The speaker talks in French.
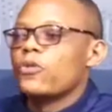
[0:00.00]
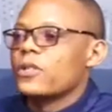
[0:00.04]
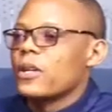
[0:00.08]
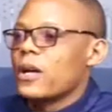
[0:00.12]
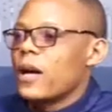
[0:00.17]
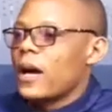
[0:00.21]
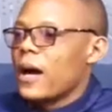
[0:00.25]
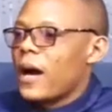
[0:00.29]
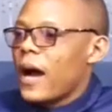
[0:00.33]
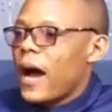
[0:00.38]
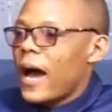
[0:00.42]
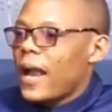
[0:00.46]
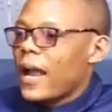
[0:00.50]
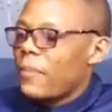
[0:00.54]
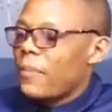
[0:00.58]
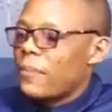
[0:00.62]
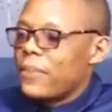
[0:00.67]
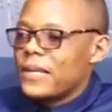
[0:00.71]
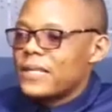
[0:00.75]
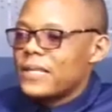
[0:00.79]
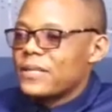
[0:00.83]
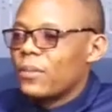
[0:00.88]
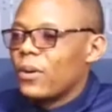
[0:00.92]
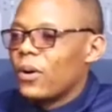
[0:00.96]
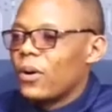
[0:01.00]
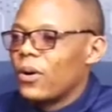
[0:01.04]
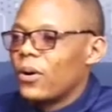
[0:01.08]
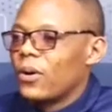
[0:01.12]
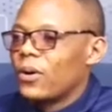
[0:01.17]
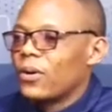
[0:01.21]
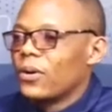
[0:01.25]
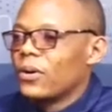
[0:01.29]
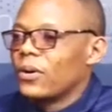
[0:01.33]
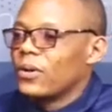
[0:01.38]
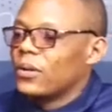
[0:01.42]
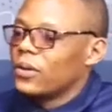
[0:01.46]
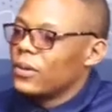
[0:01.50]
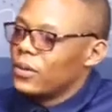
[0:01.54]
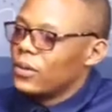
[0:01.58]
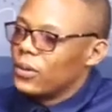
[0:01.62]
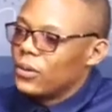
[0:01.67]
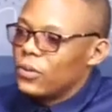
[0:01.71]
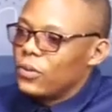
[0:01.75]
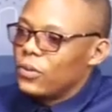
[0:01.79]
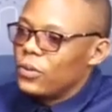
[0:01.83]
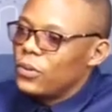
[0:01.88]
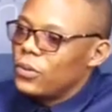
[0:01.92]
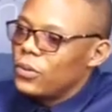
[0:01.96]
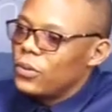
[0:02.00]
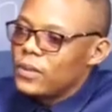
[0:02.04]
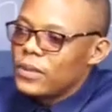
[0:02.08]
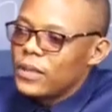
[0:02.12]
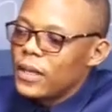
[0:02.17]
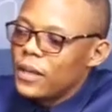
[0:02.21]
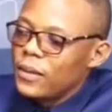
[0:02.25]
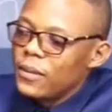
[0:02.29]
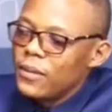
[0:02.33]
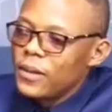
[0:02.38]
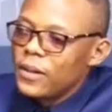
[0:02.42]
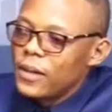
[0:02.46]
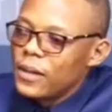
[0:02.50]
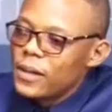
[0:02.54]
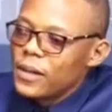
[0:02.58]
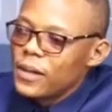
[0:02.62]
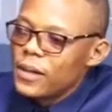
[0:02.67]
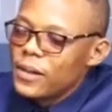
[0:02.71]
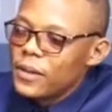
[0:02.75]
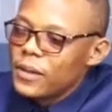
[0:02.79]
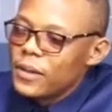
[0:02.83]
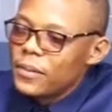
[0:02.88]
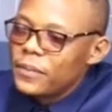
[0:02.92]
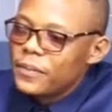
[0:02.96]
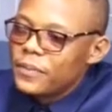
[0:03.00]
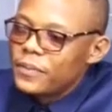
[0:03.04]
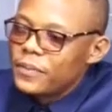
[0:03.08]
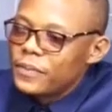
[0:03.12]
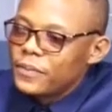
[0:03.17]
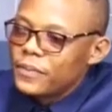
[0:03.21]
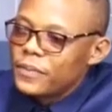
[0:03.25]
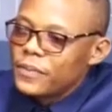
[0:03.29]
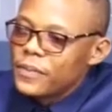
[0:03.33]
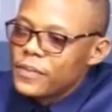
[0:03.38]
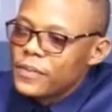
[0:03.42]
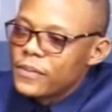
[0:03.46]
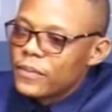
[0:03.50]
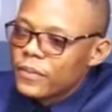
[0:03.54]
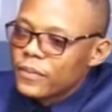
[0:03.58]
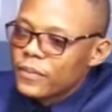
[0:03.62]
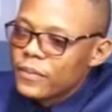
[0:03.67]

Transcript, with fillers: à, l'apaisement. Euh, la Russie a joué à l'apaisement. Je